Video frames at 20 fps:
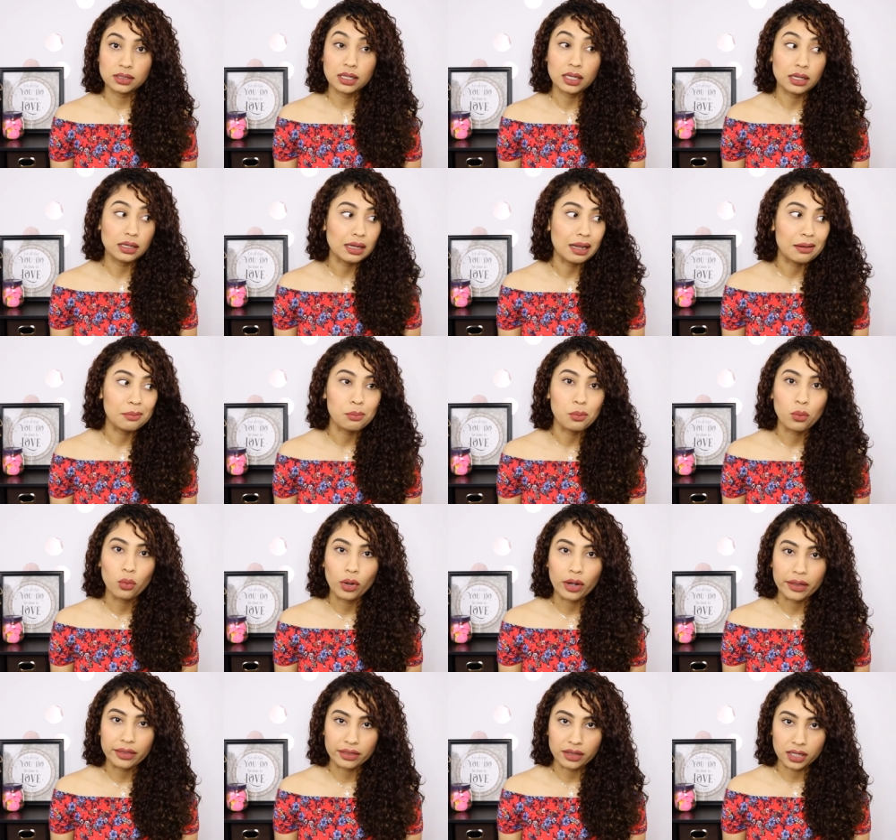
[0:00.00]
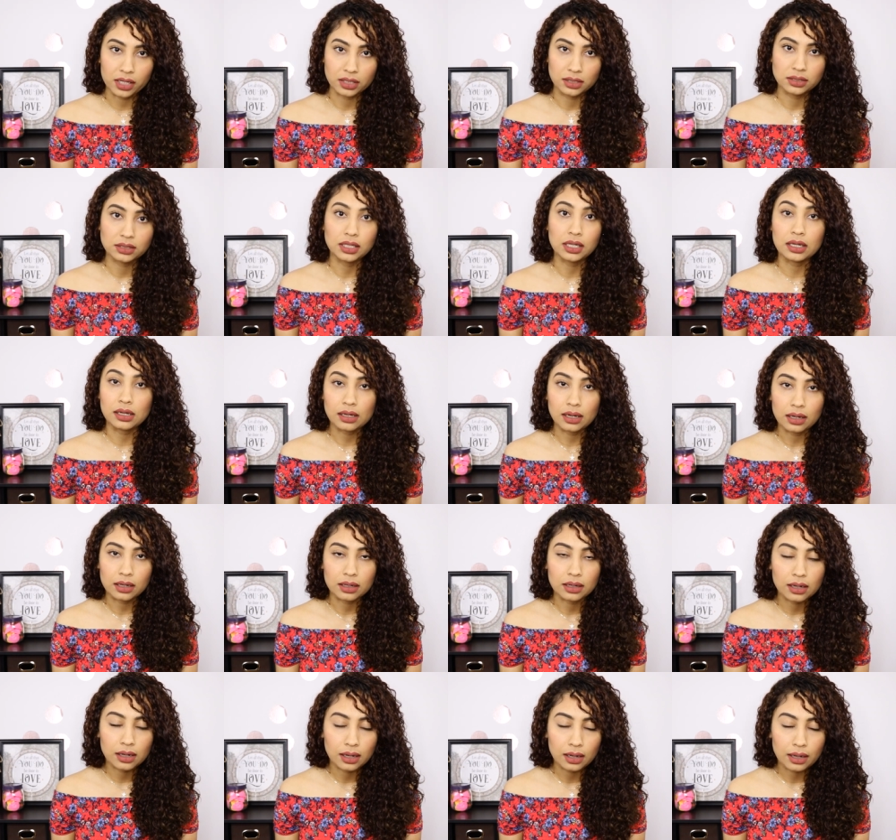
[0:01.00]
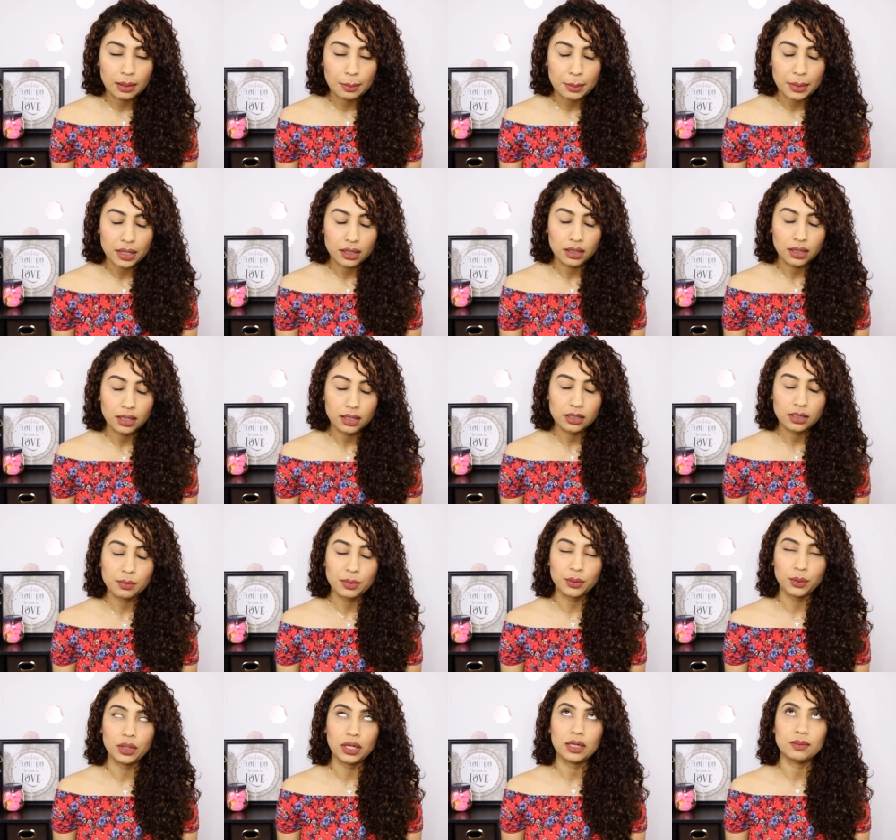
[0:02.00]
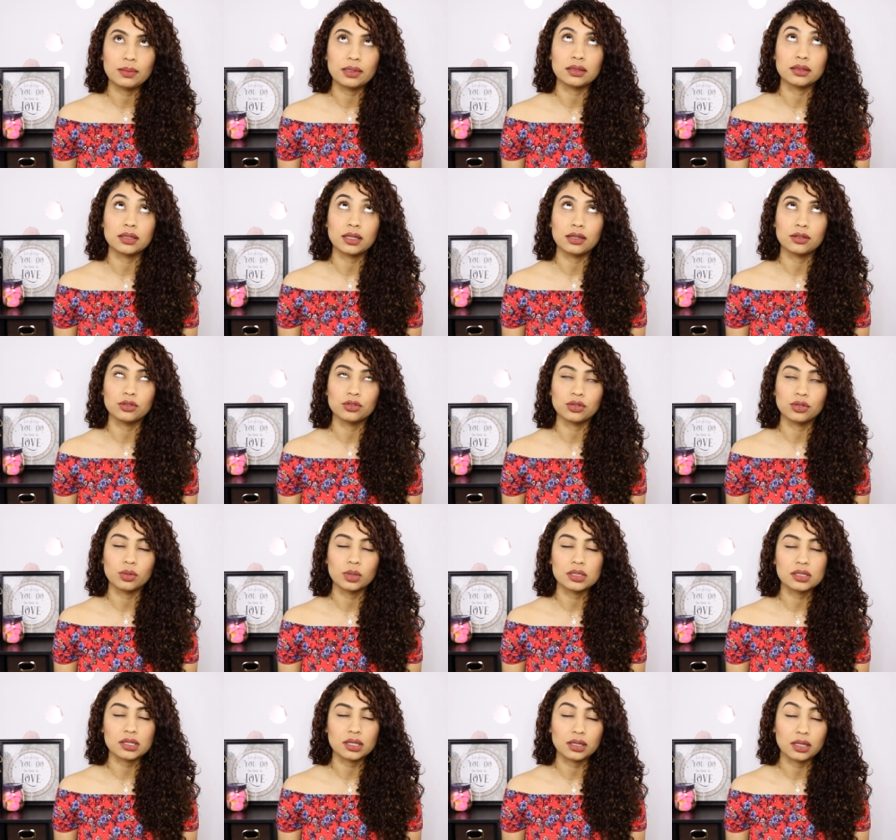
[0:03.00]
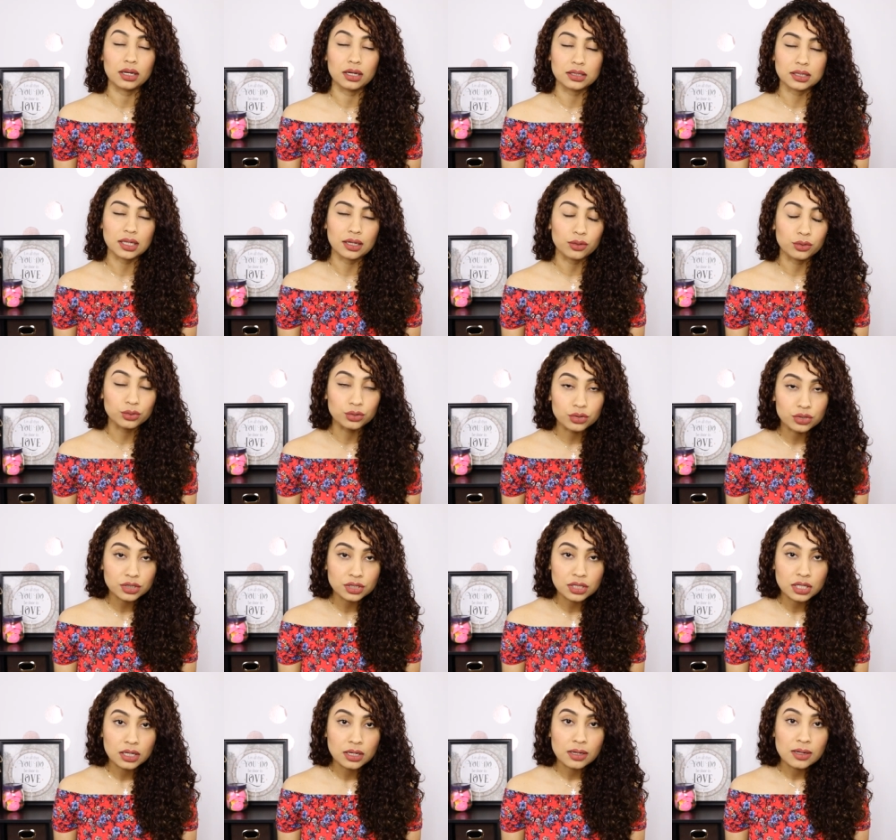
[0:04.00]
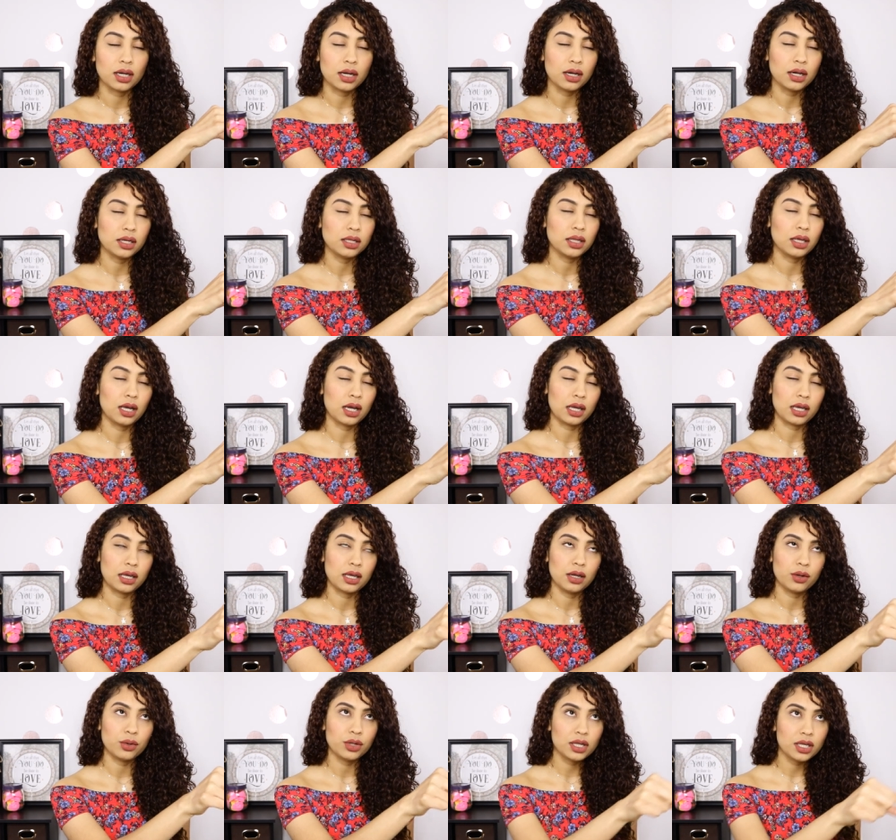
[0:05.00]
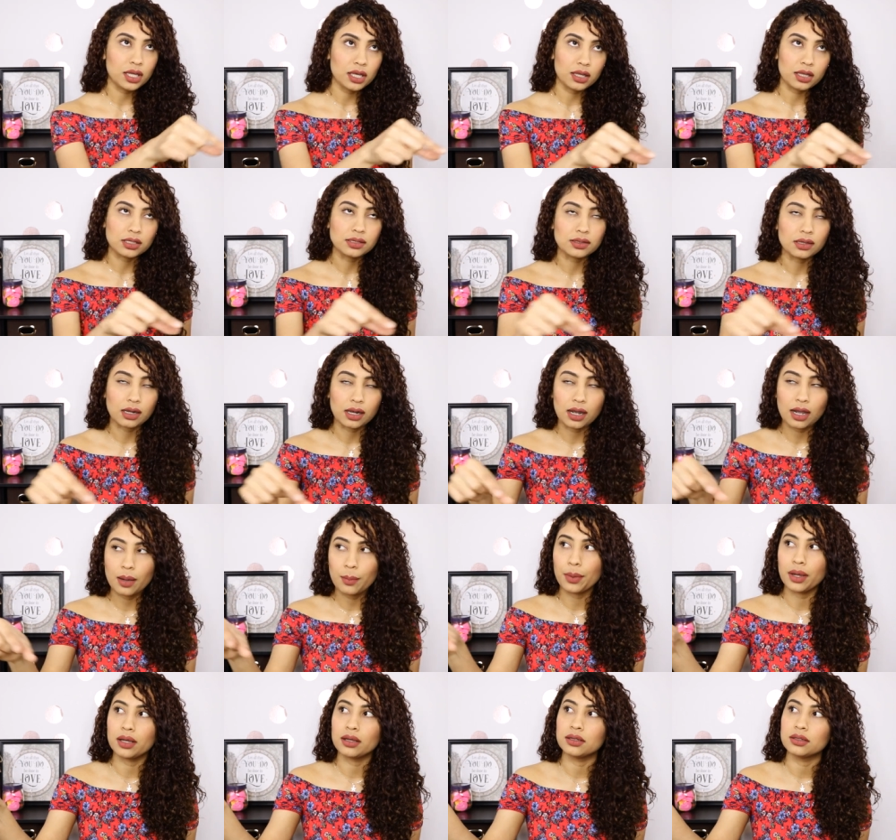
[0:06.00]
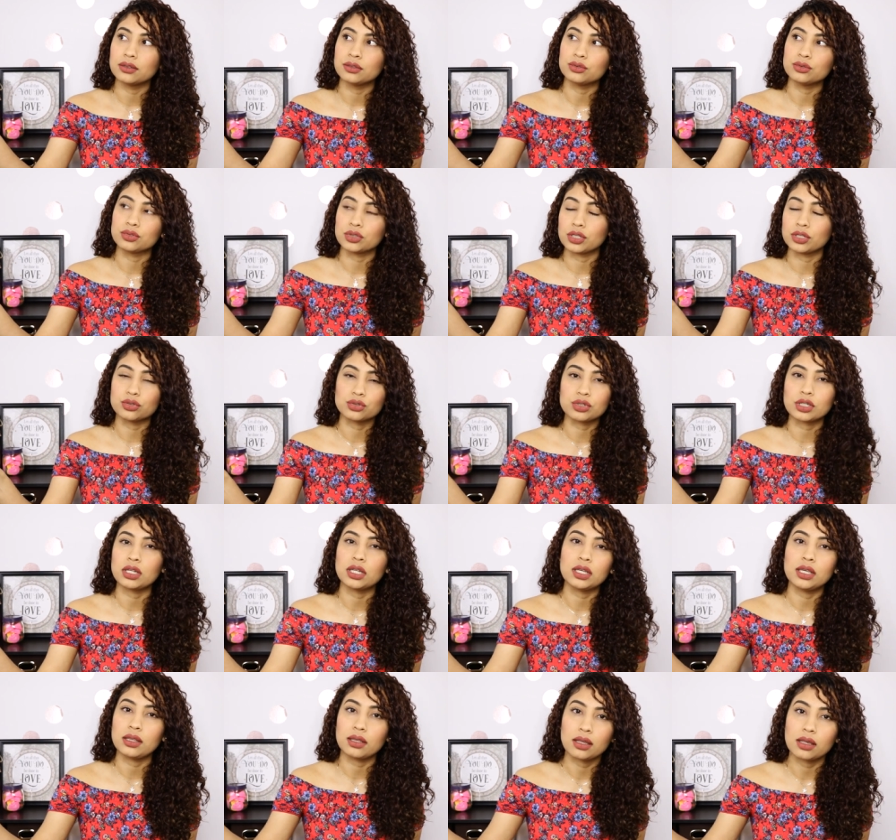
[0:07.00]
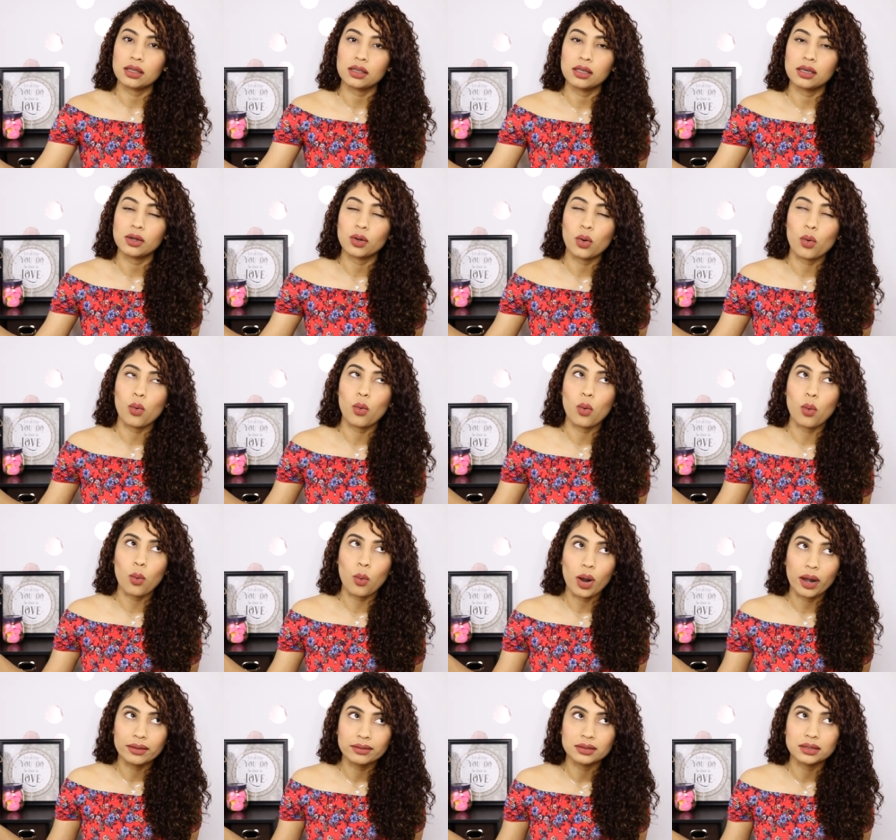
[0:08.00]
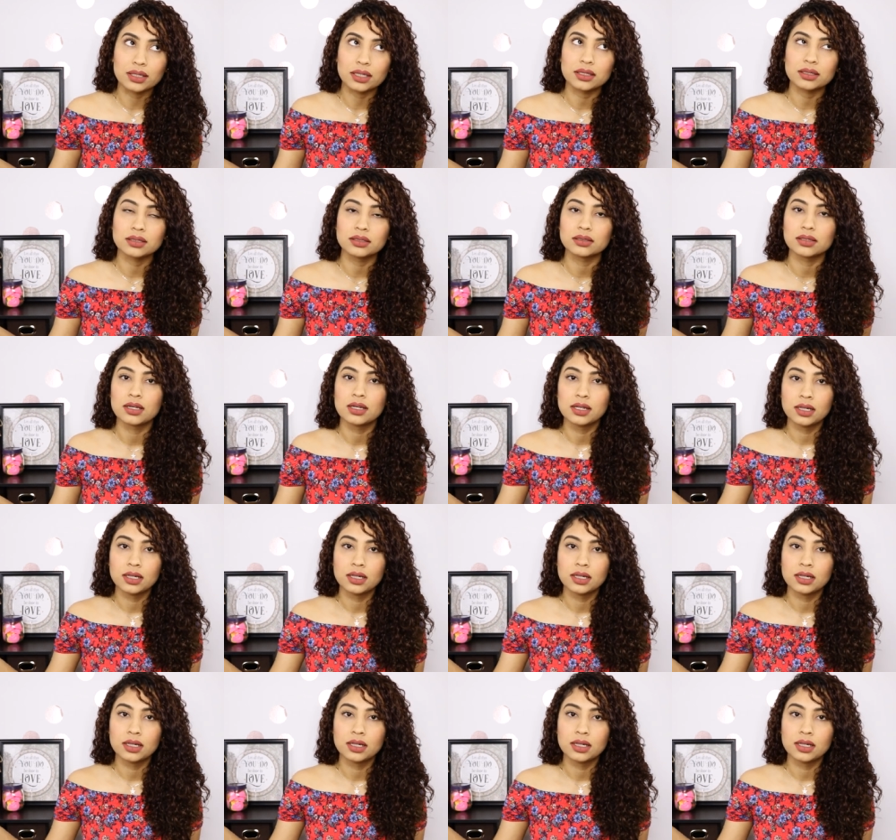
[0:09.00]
en la almohada, en la cama, ay me voy levantando, y voy a encender esa luz, ay en aquella orilla de esa cama, ustedes no tienen idea de cuántas